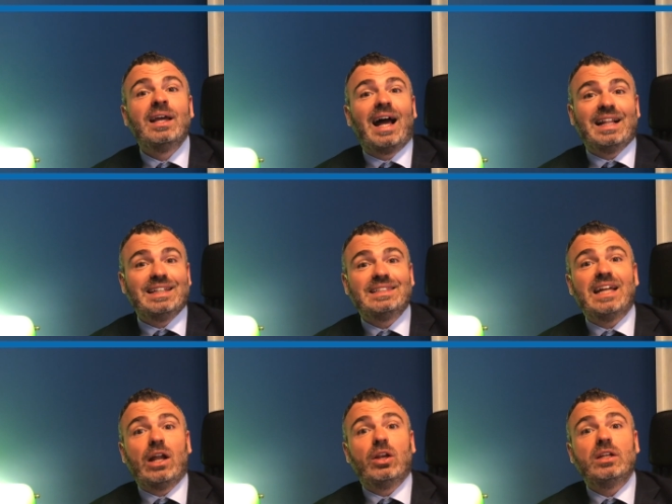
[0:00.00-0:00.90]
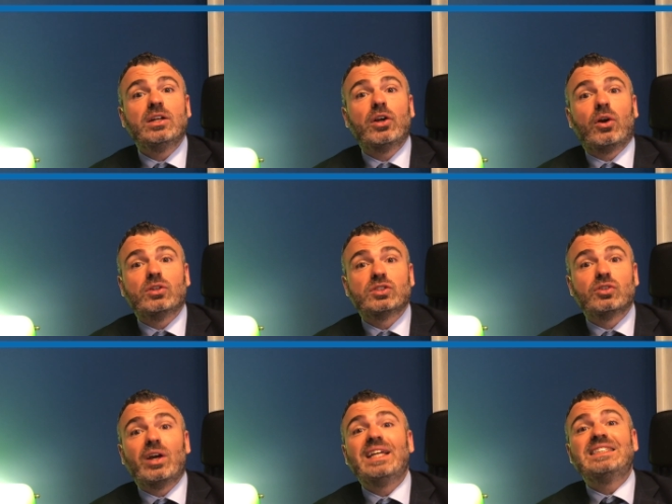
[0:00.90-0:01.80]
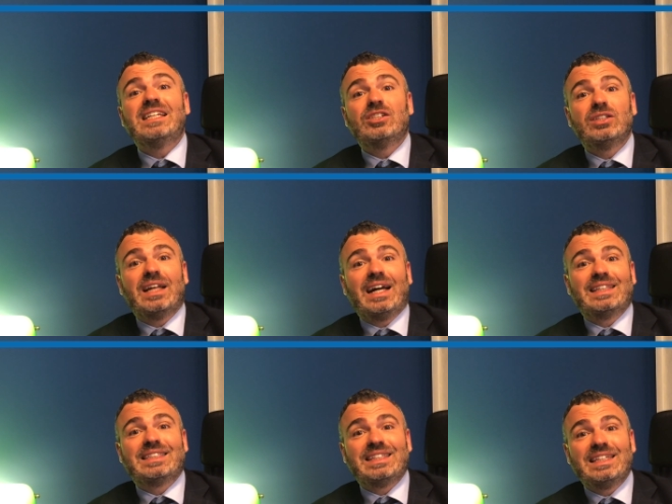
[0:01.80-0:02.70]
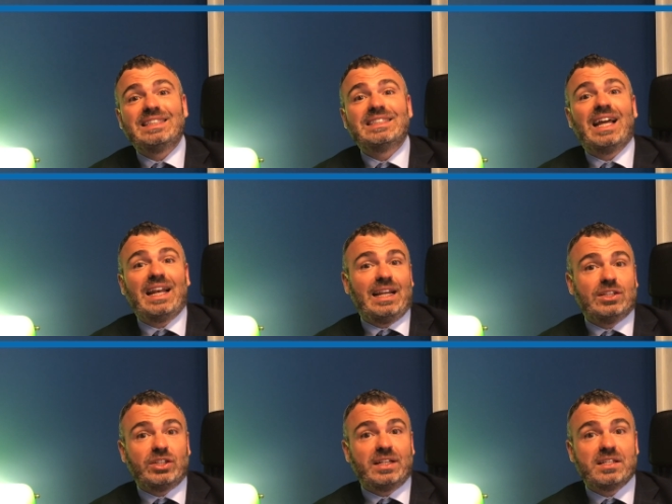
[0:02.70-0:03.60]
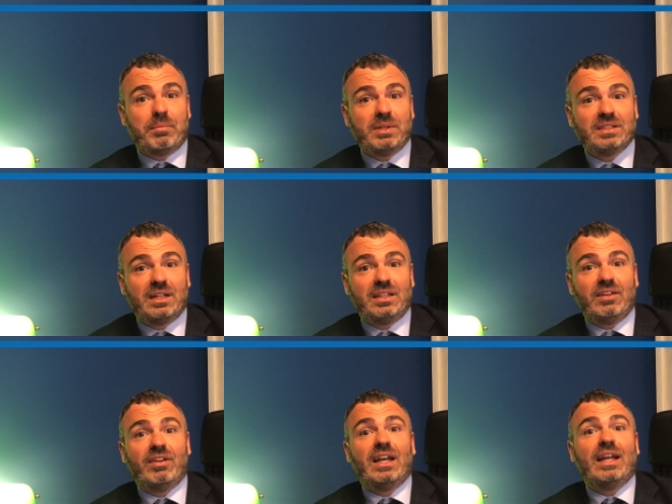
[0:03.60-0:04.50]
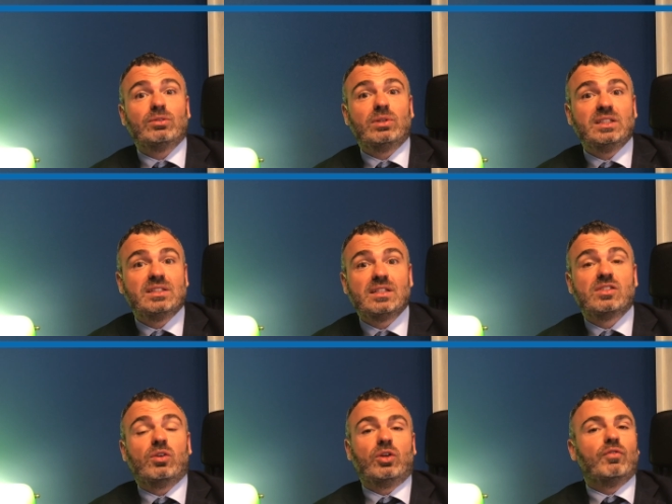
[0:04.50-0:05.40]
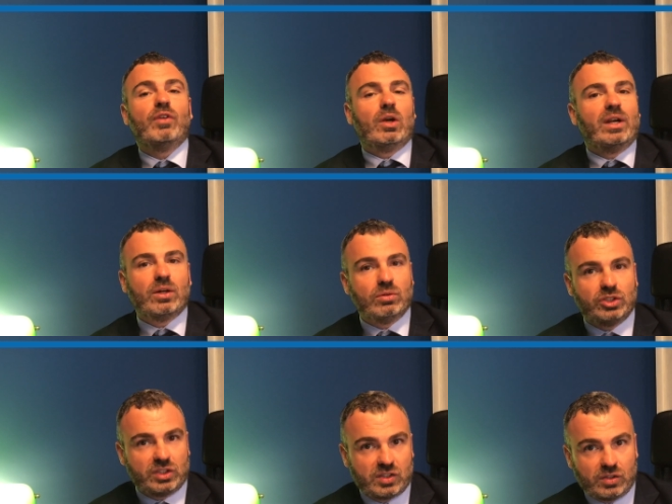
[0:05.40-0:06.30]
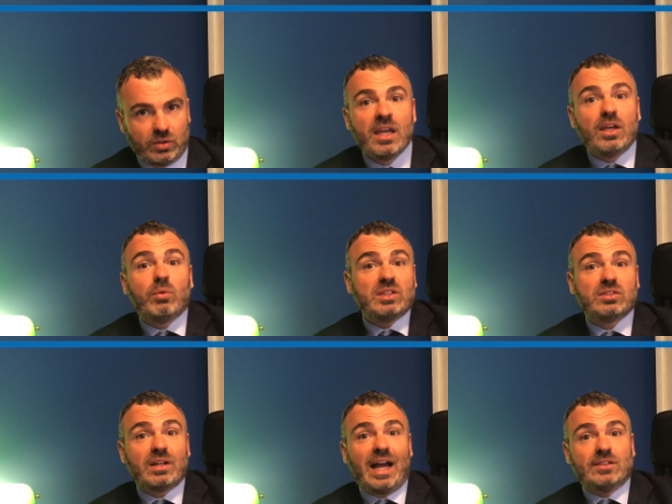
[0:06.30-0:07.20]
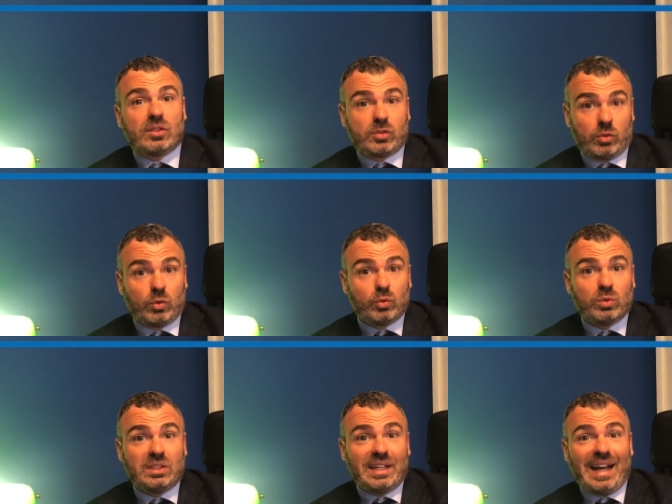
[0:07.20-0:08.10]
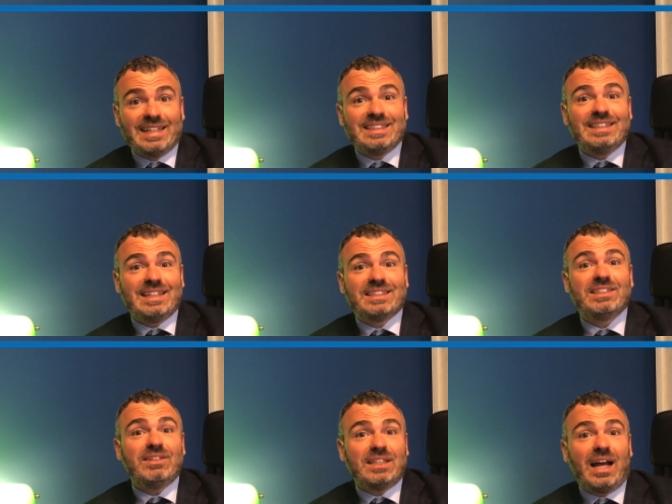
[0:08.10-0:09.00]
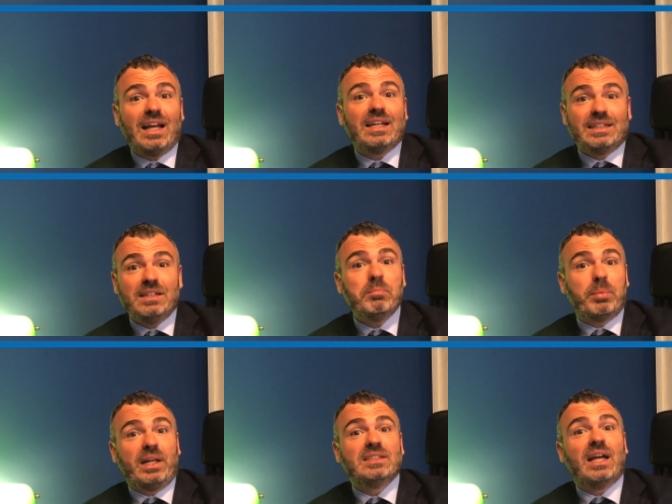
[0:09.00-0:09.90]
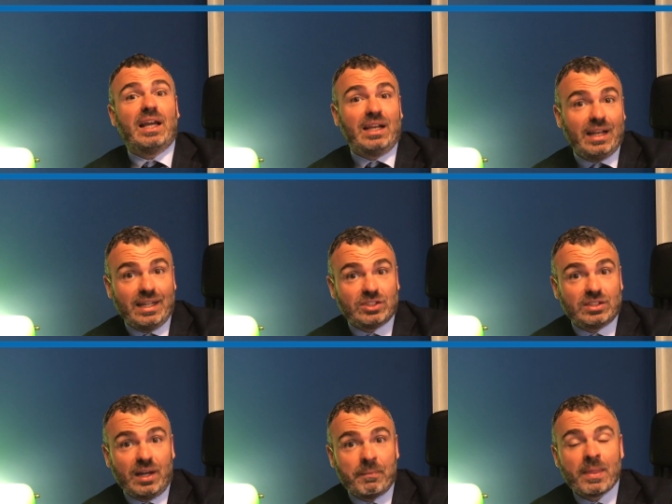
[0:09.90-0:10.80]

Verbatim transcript: al dettaglio all'ingrosso esercitata senza le licenze amministrative, le autorizzazioni, ovvero le concessioni. In questo caso sono tutti casi di attività e di impresa illecita.